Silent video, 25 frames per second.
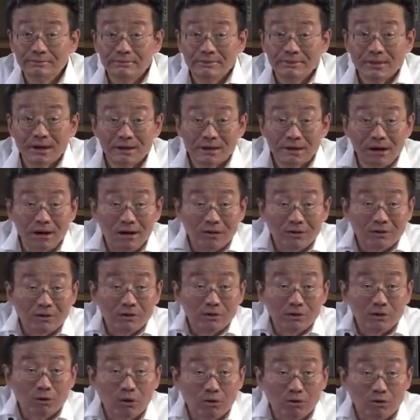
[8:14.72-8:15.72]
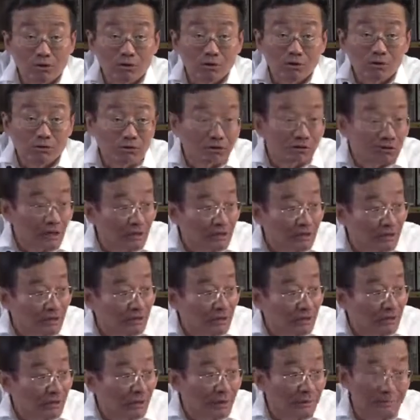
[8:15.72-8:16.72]
当劳资冲突的时候，他站
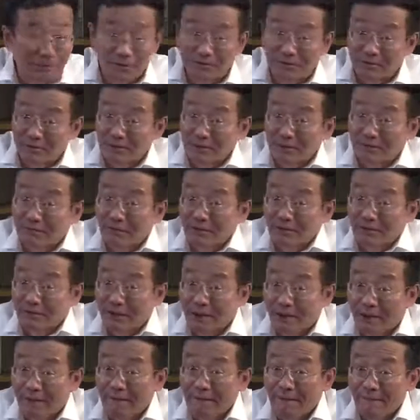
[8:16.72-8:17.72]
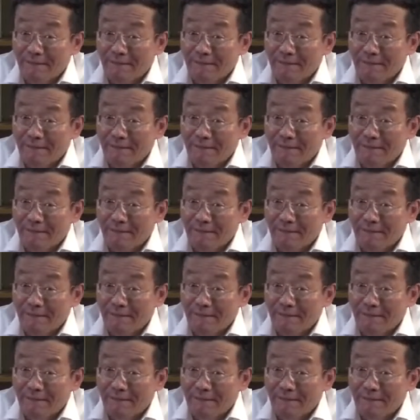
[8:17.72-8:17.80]
在哪一边是这个问题啊？